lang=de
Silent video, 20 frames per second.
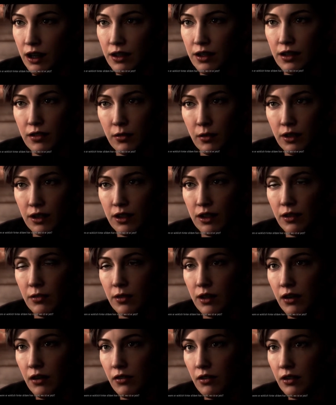hinter all dem hier
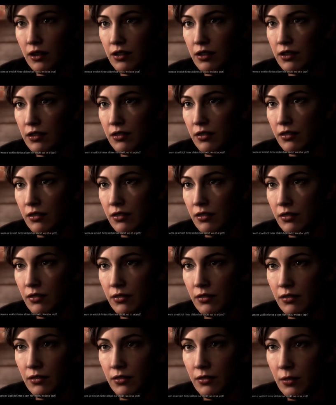steckt,
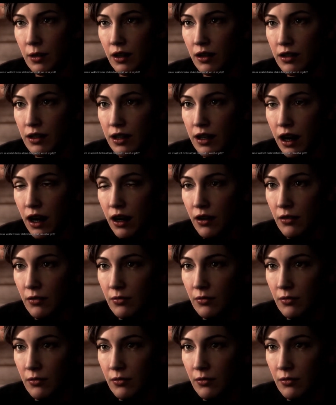wo ist er jetzt?